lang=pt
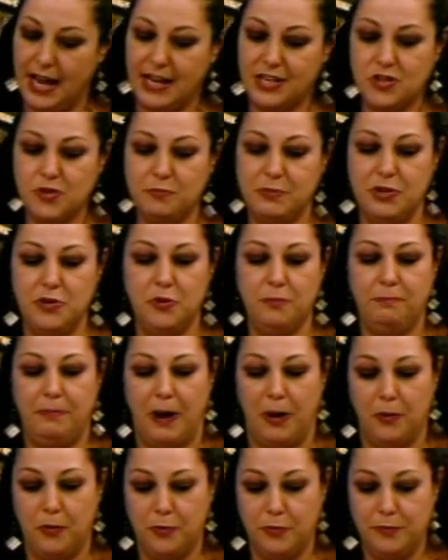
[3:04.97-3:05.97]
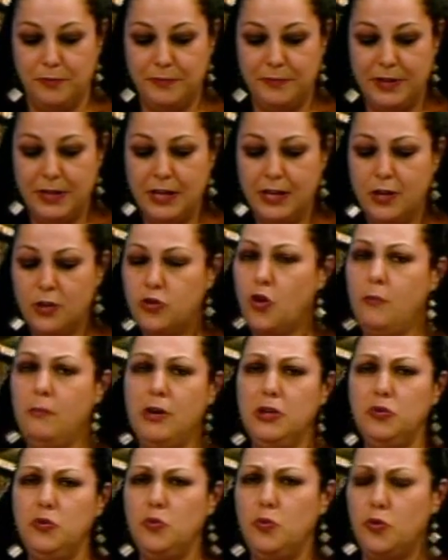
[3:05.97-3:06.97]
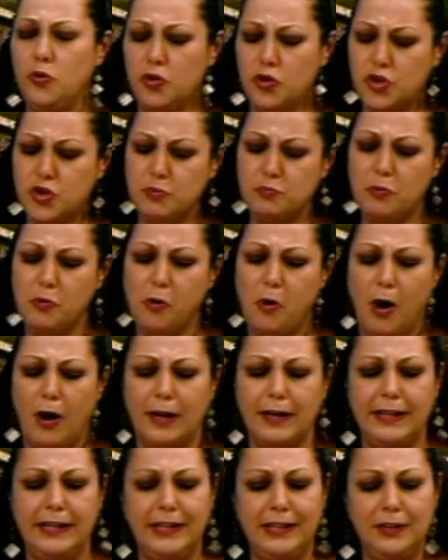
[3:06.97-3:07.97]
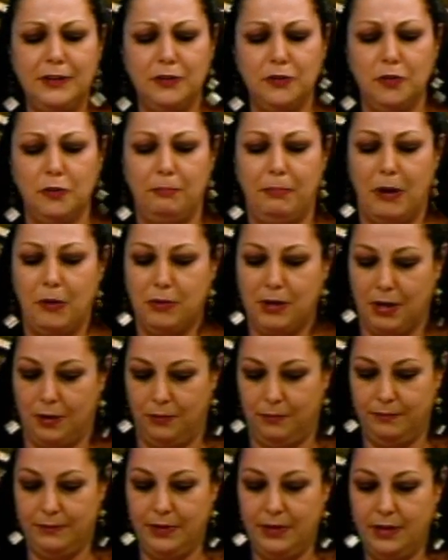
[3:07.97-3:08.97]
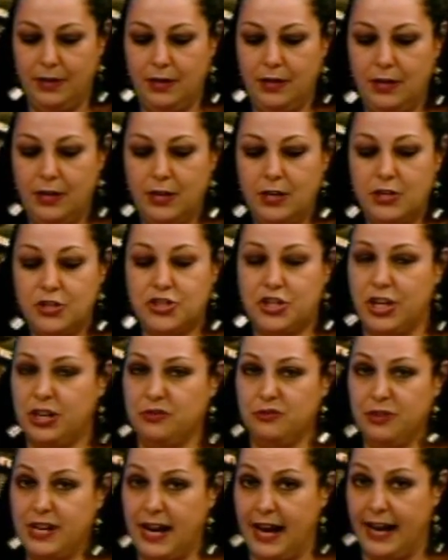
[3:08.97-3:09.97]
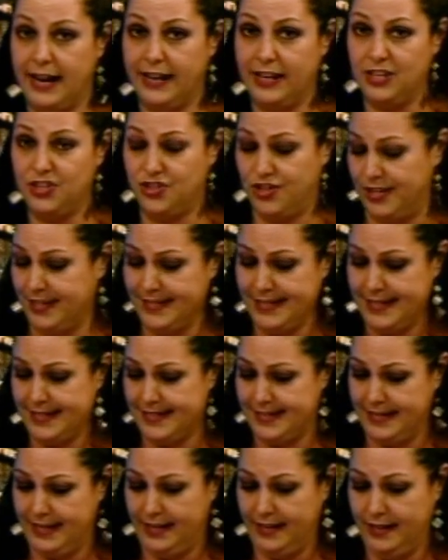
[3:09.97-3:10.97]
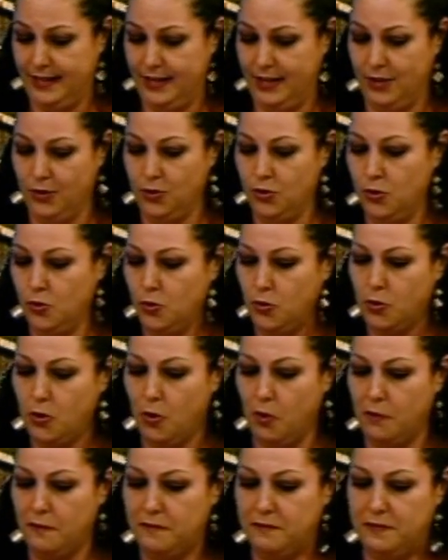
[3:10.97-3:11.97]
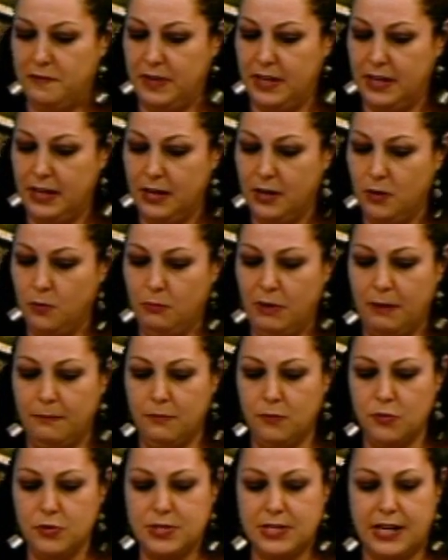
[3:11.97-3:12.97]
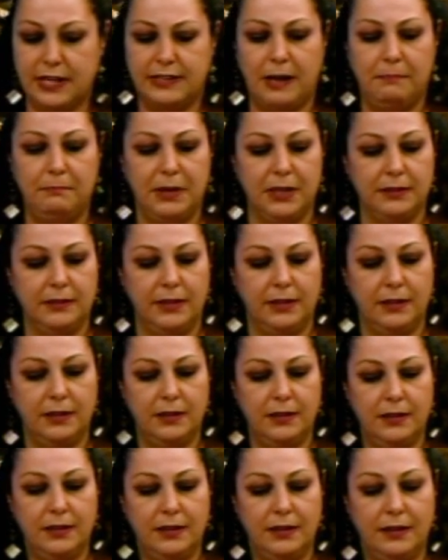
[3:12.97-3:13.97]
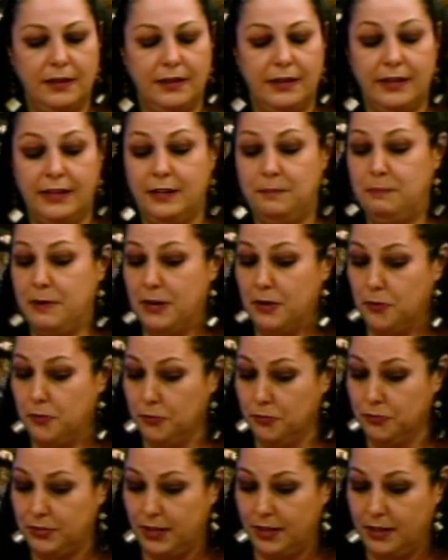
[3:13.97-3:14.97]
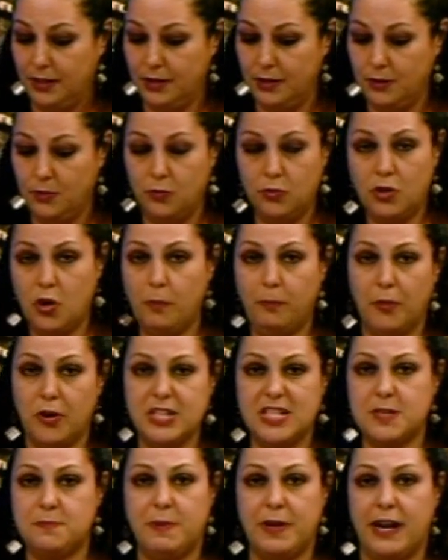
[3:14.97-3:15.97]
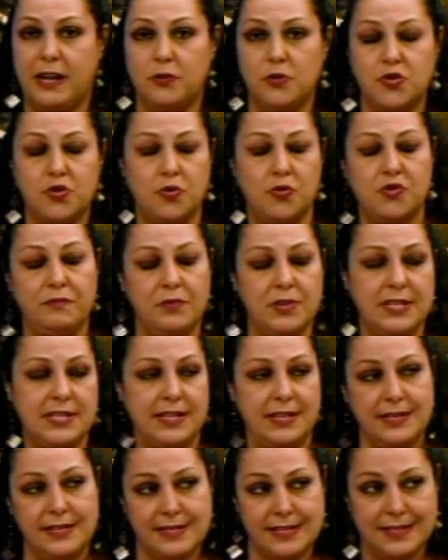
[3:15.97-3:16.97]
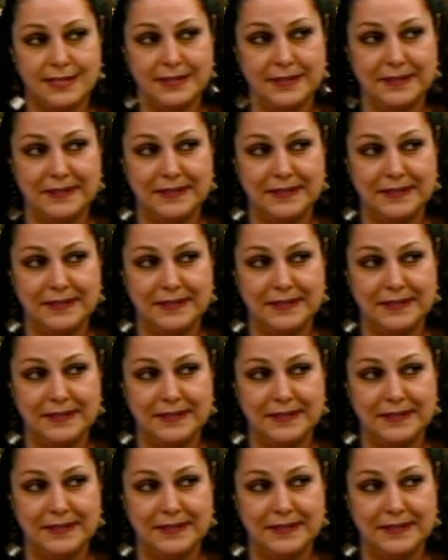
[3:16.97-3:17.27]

a subir no palco, tomando o último golinho no balcão. Chega um cara e diz assim: Eu nunca ouvi uma música da banda. E pergunta: O que eu posso esperar do show de vocês?